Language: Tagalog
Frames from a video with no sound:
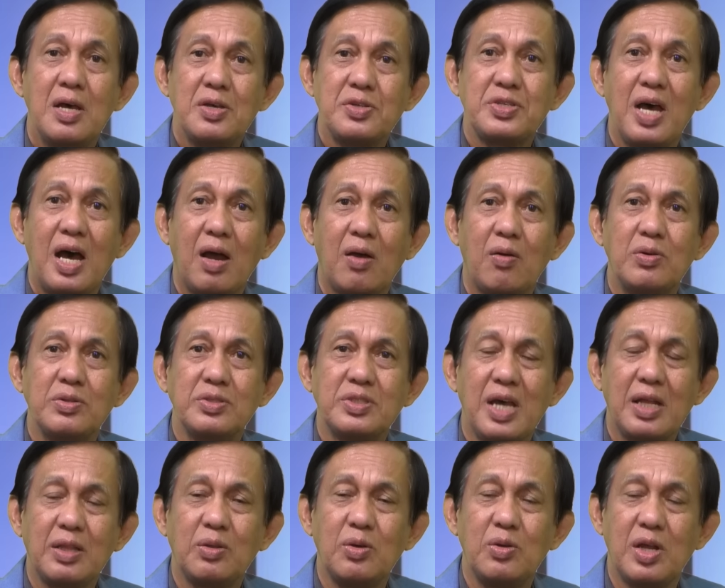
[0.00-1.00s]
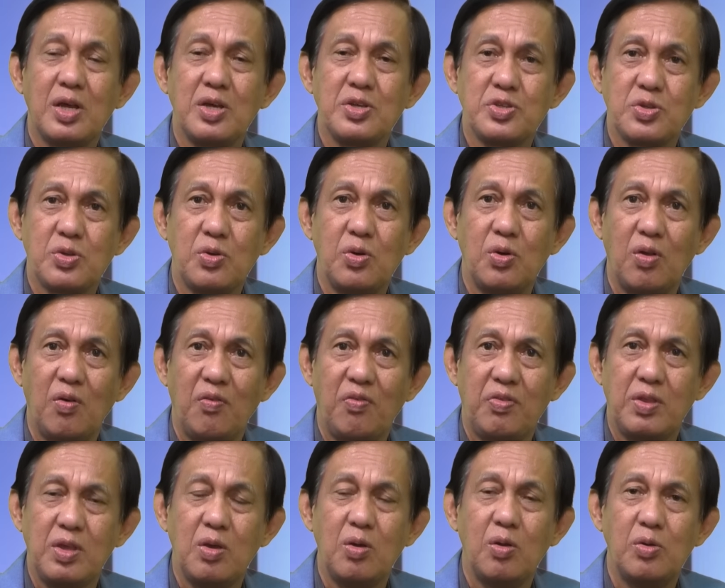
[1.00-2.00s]
sa akong sa aton nga School of
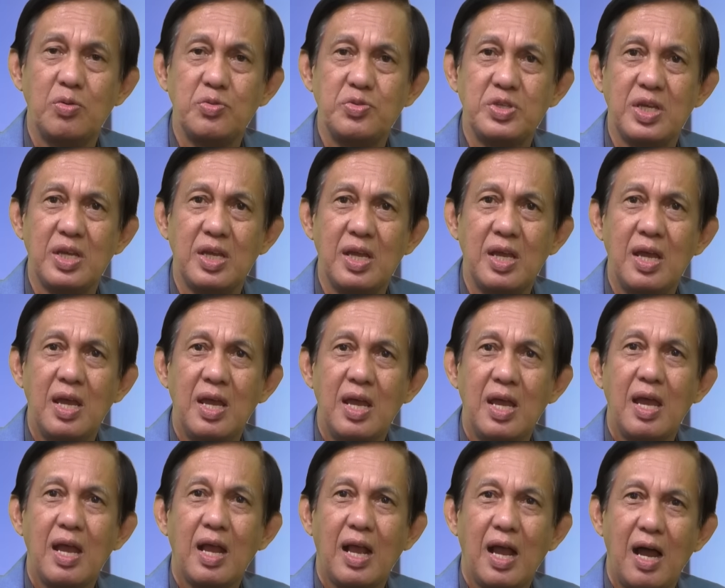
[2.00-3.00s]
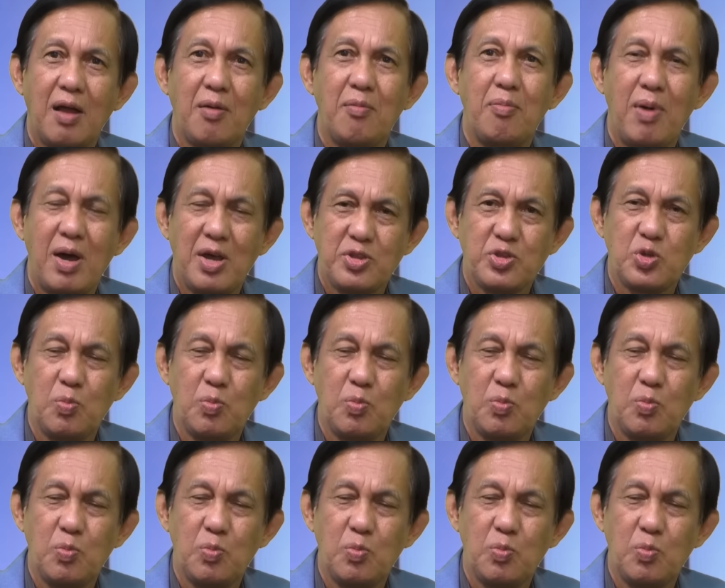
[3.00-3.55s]
Theology kag much